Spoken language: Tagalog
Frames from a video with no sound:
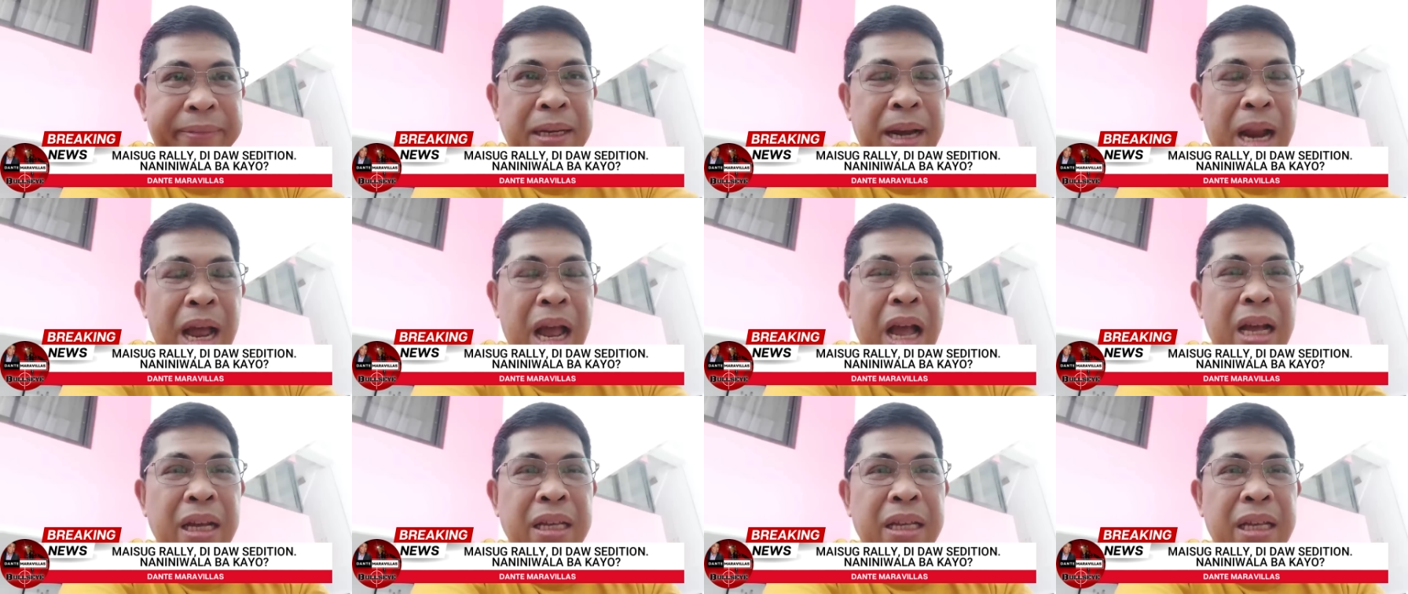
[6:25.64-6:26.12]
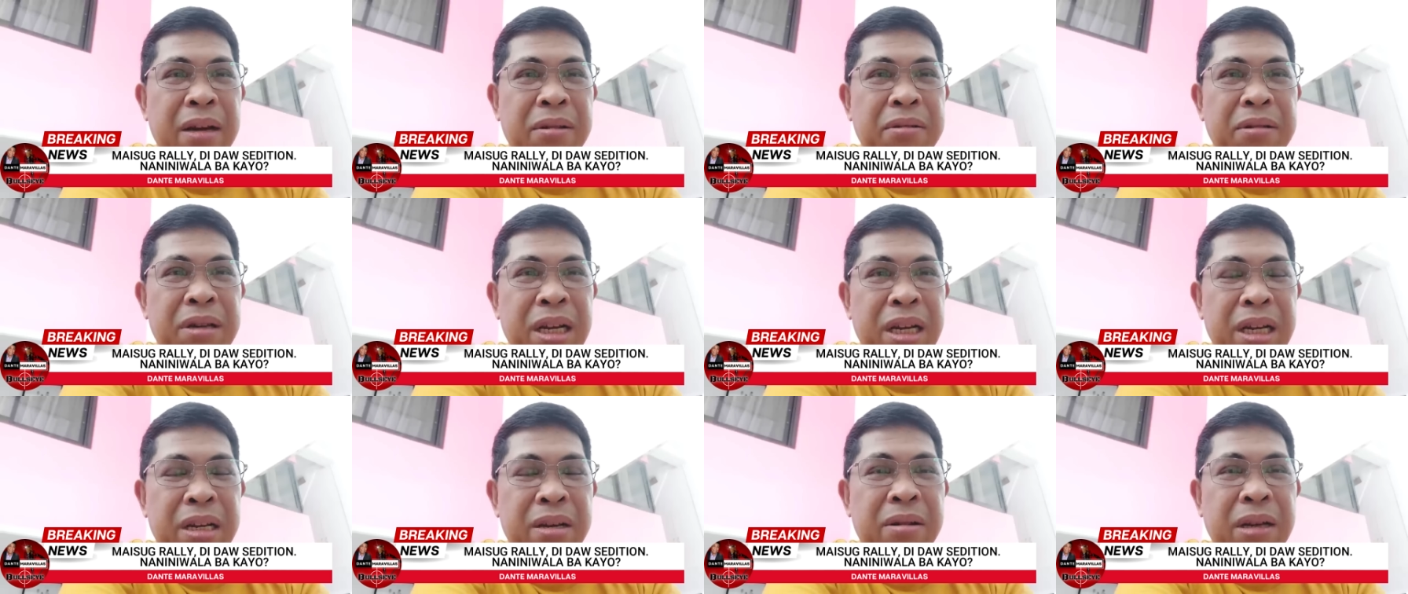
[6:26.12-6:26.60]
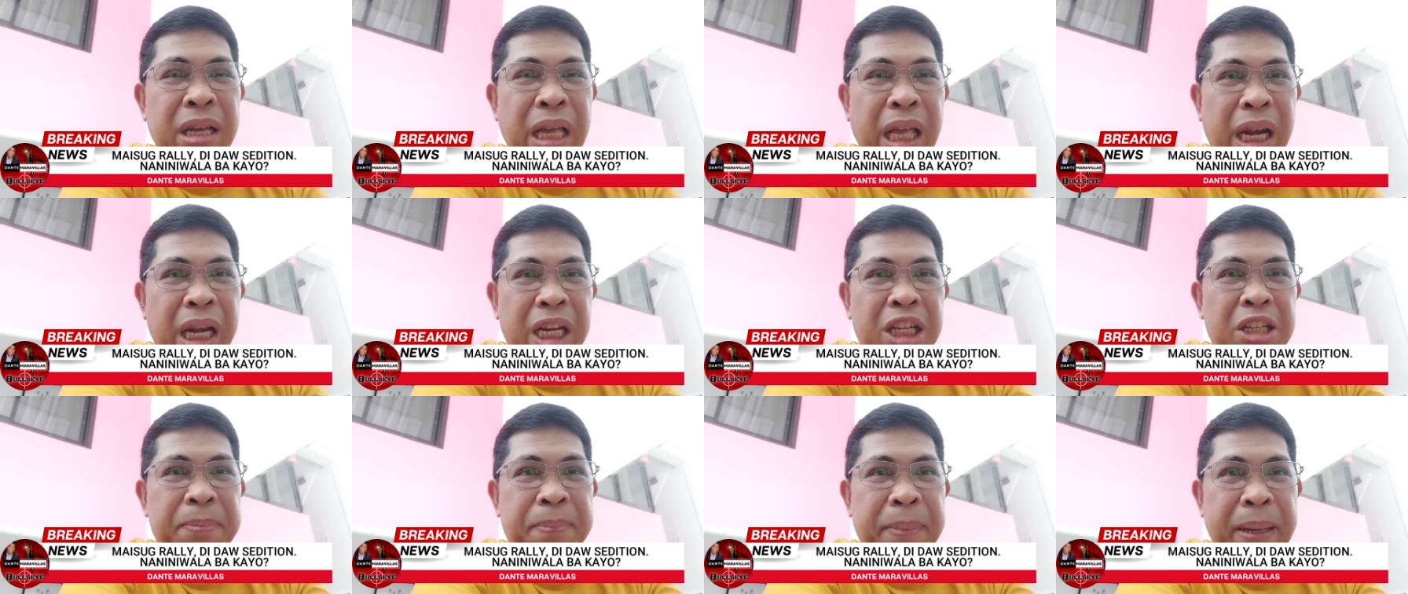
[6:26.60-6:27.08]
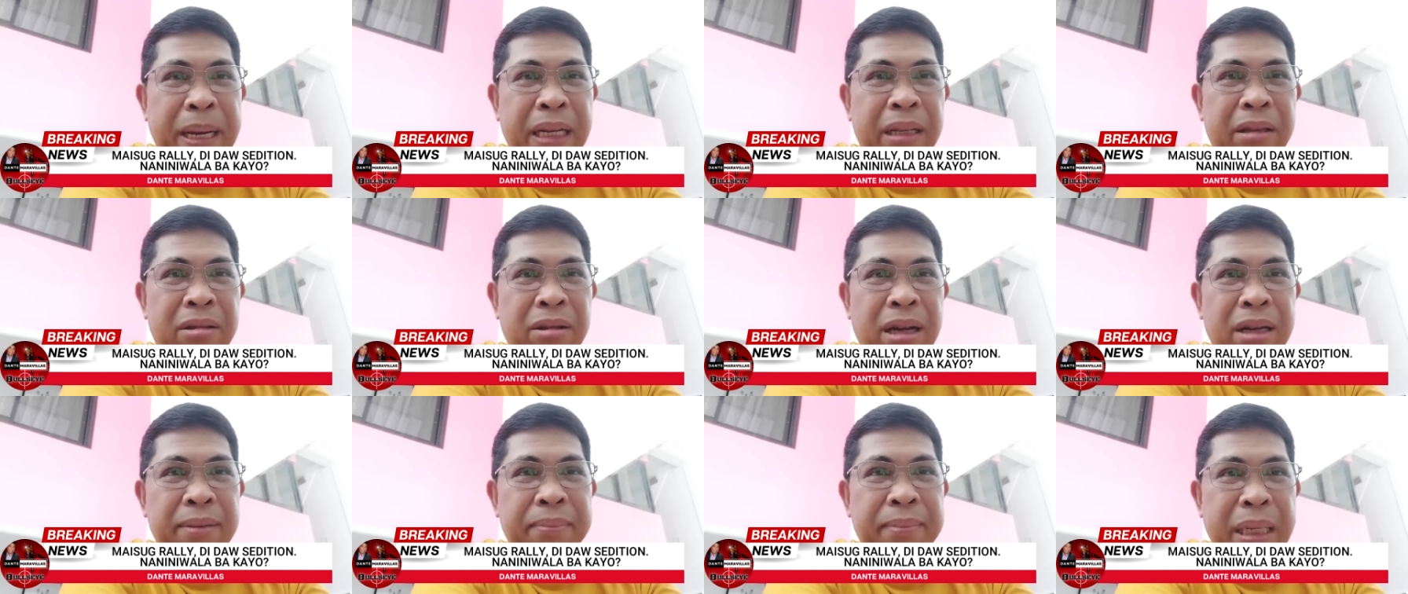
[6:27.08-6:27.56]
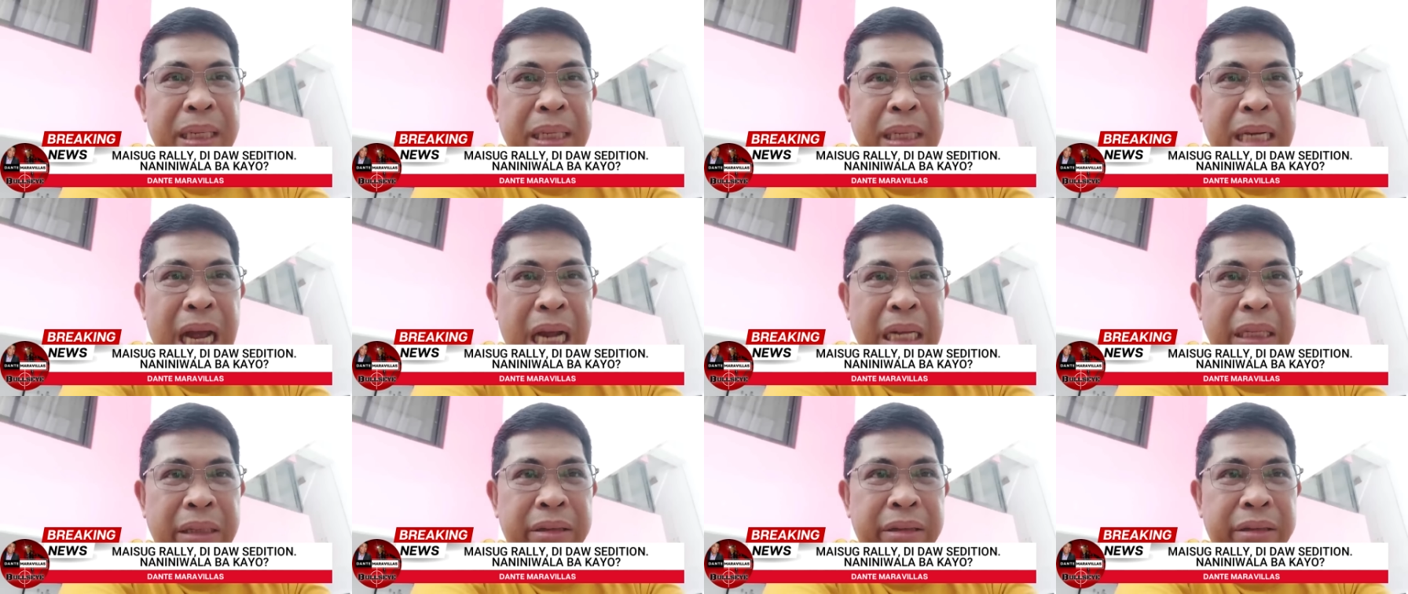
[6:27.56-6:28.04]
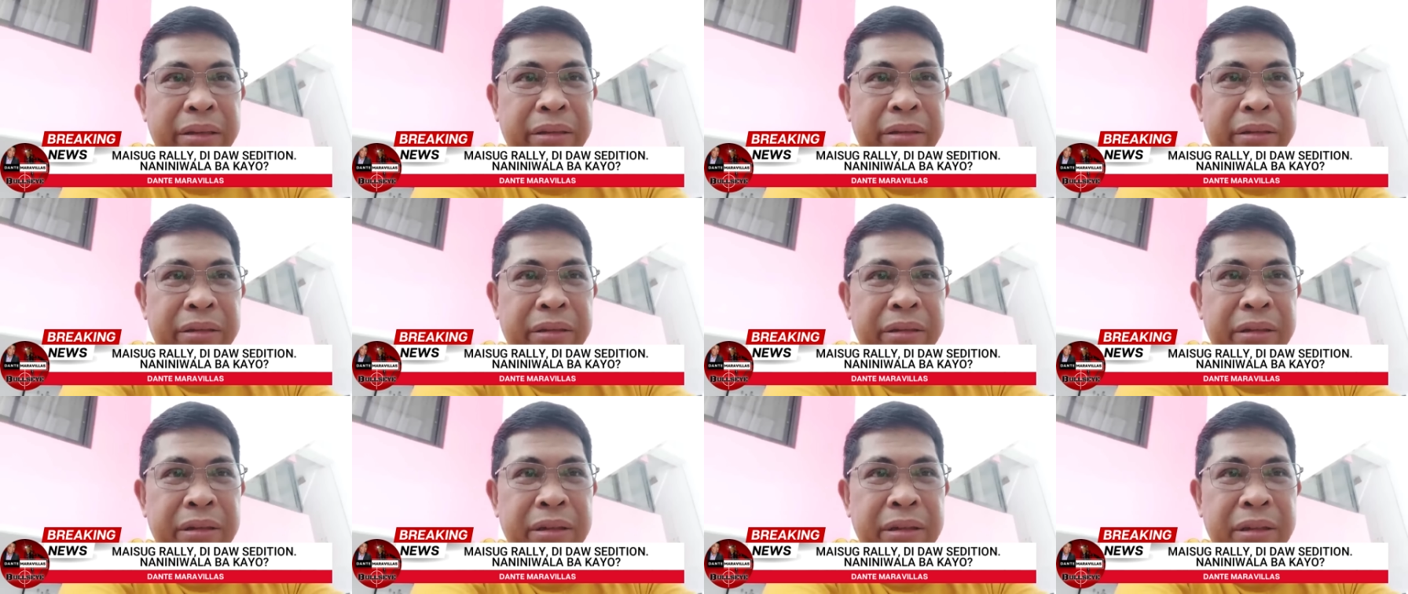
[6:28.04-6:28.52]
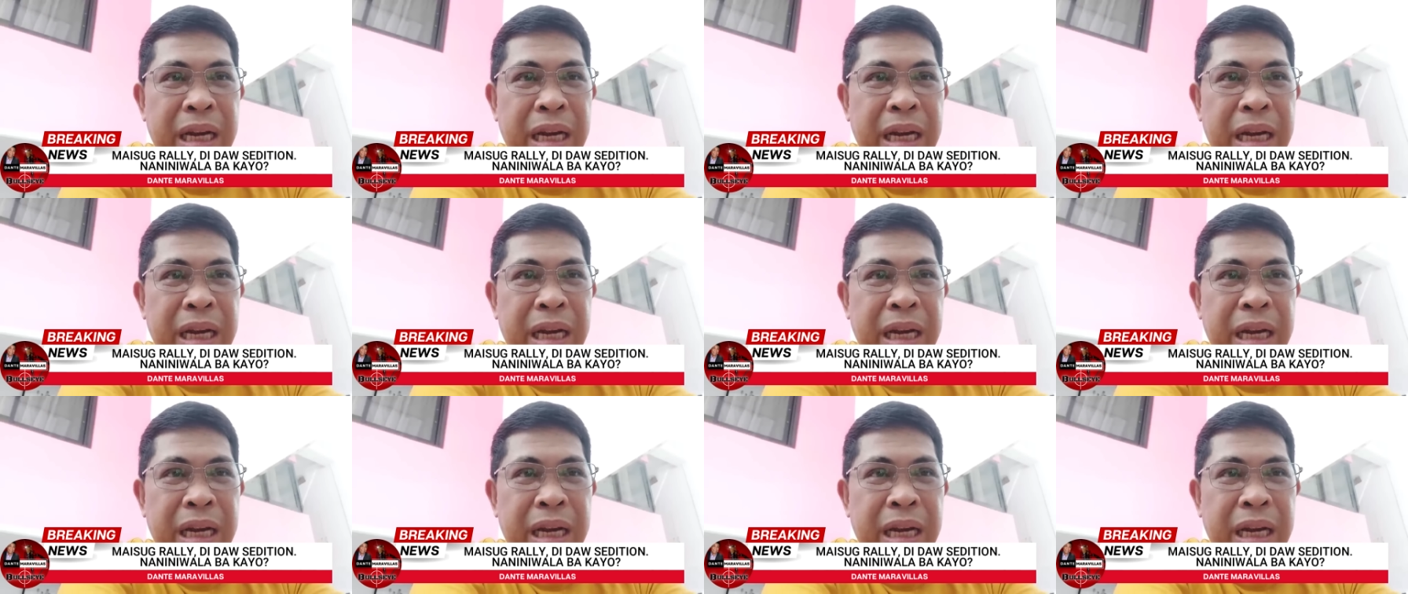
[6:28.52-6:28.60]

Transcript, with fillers: na ayaw ninyong irespeto ang mandato